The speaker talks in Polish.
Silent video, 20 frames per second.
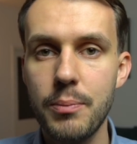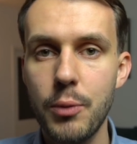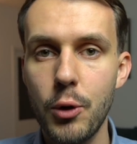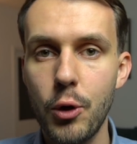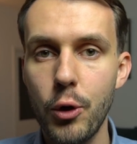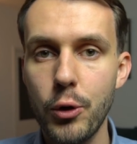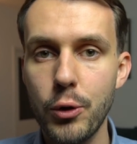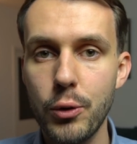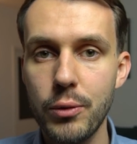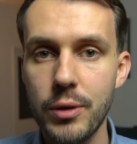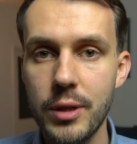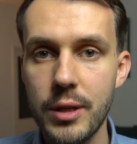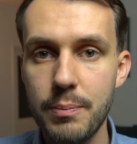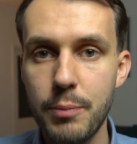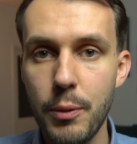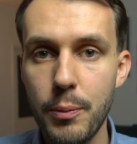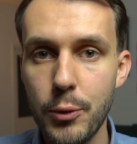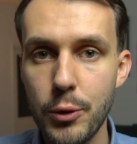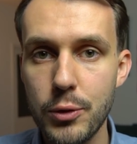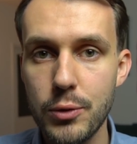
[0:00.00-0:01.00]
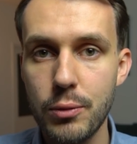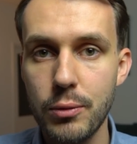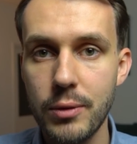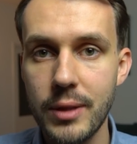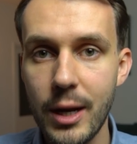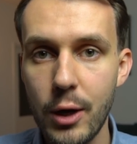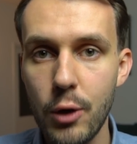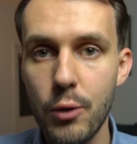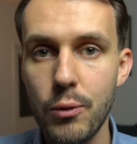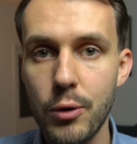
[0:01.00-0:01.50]
pokoju i po prostu
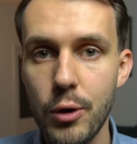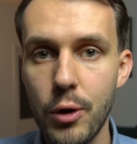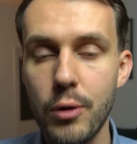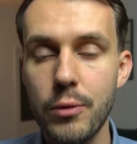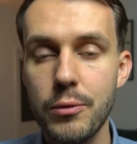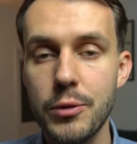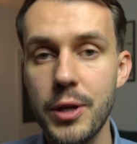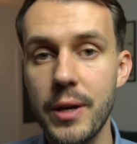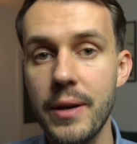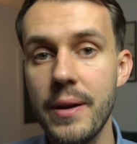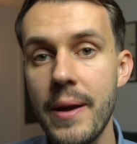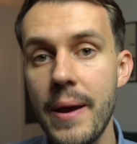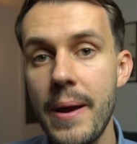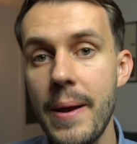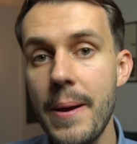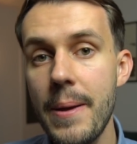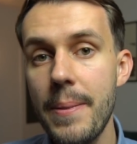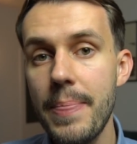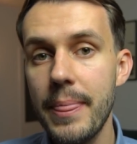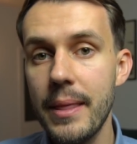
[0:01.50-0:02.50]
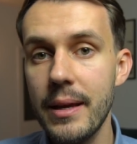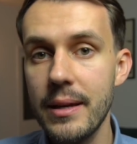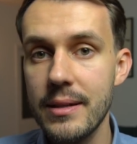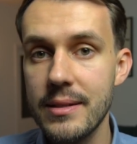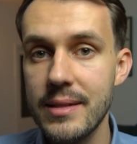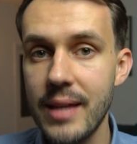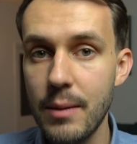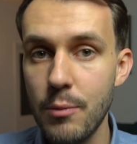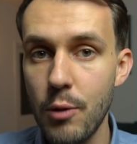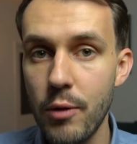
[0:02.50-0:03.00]
taką rolą się e,
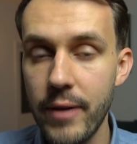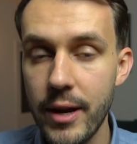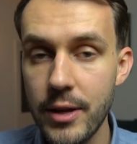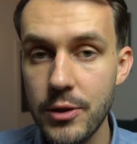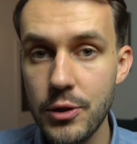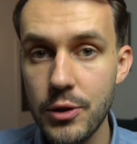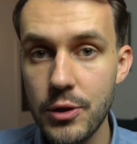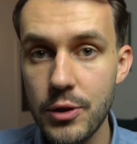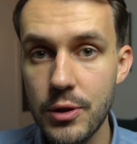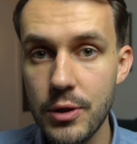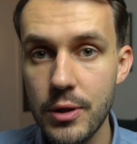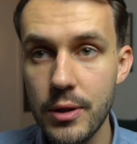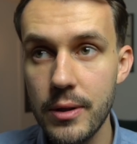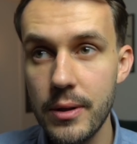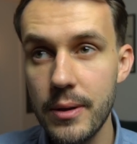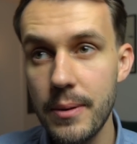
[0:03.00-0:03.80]
zajmować.